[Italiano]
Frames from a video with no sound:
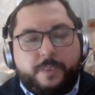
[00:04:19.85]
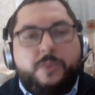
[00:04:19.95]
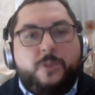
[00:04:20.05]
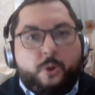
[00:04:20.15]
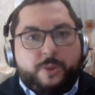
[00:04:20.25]

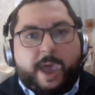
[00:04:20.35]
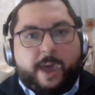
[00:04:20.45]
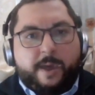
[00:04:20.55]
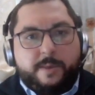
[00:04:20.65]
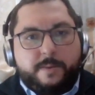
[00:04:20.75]
non ha.
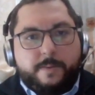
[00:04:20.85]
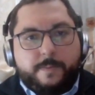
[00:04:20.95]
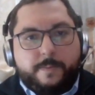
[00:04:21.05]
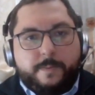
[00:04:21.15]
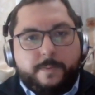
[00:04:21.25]

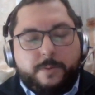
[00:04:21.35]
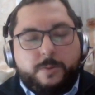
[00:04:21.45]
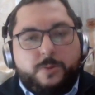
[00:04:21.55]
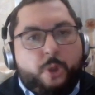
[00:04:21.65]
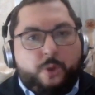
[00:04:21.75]

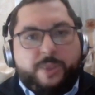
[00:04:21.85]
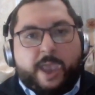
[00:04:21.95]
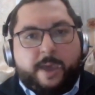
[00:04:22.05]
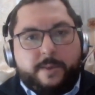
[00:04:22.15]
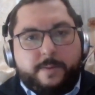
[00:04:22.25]
Non ha